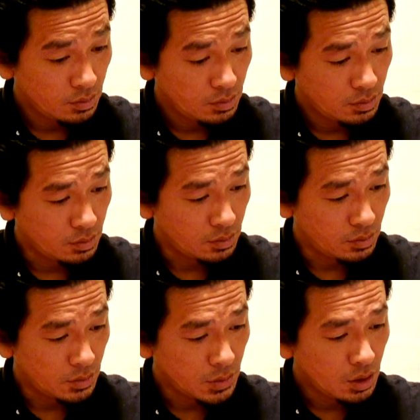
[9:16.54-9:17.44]
うん。
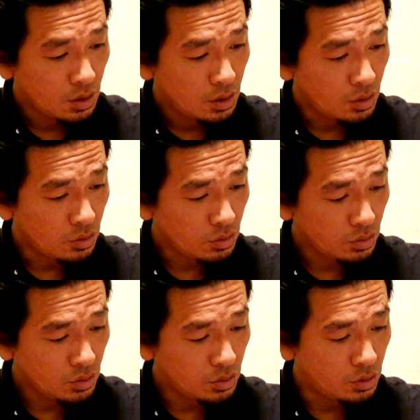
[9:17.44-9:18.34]

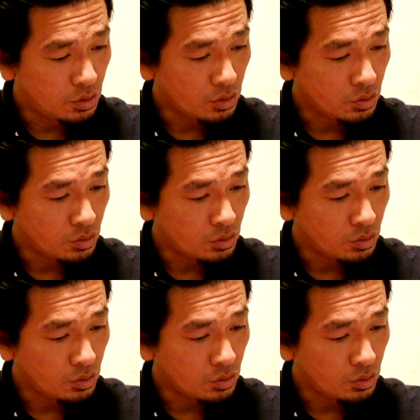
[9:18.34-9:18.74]
温度